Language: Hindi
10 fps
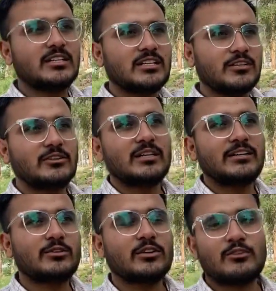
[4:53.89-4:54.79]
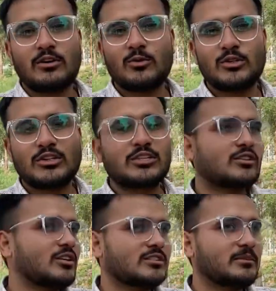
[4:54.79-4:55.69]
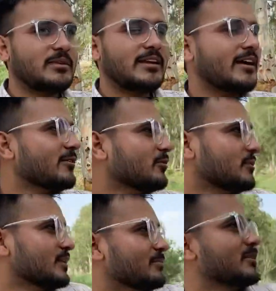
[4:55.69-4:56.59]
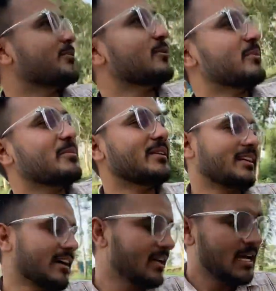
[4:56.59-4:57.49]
डिलीवरी लेनी है और घर वालों को इतना तगड़ा सर यार वो मतलब मेरे को अभी भी है ना